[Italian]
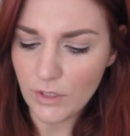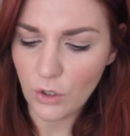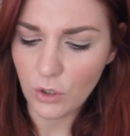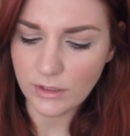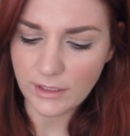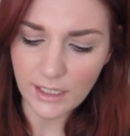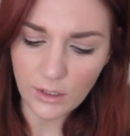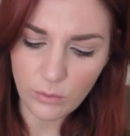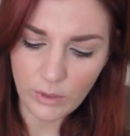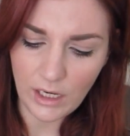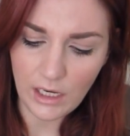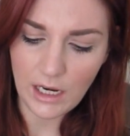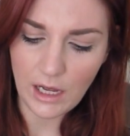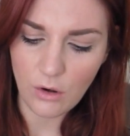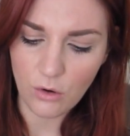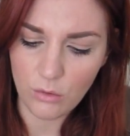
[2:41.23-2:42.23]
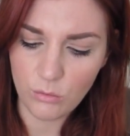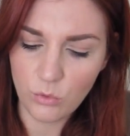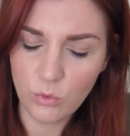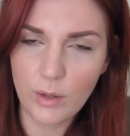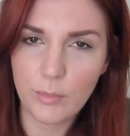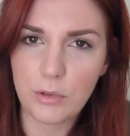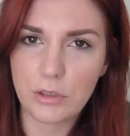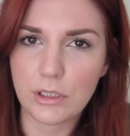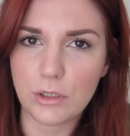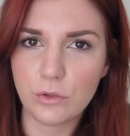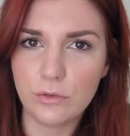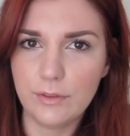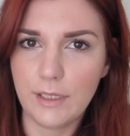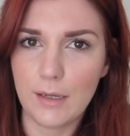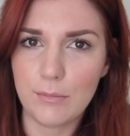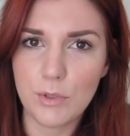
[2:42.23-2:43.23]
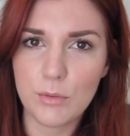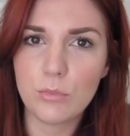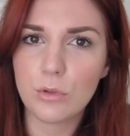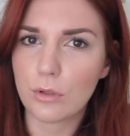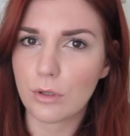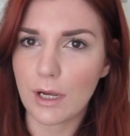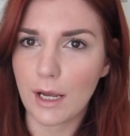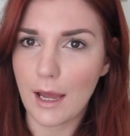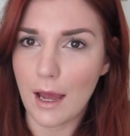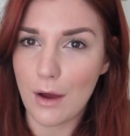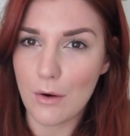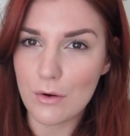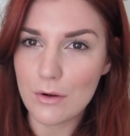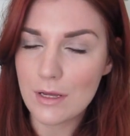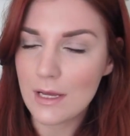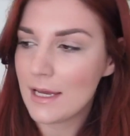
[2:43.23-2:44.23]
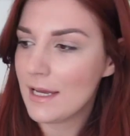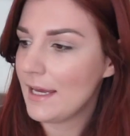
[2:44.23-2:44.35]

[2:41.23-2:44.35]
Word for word: Oltre a quella ho comunque portato via il mio burro cacao